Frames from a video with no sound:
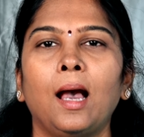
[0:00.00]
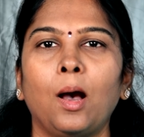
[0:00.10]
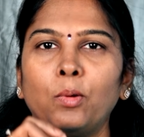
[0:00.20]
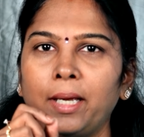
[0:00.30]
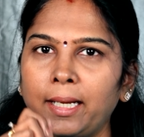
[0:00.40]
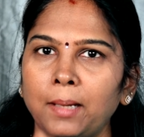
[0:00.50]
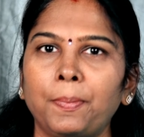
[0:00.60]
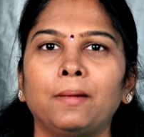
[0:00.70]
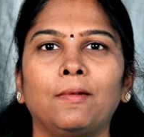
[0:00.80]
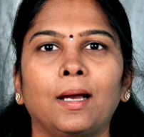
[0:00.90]
அவங்க என்ன
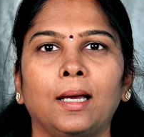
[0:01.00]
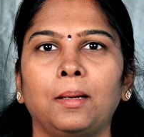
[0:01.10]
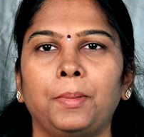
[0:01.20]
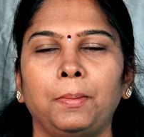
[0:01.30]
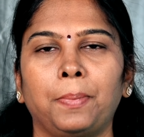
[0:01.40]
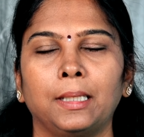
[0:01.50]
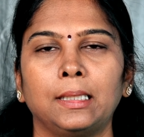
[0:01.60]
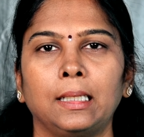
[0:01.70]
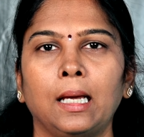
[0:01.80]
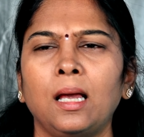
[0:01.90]
பண்ணுவாங்க அப்படின்னு
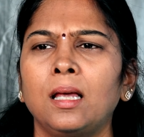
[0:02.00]
பார்த்தீங்கன்னா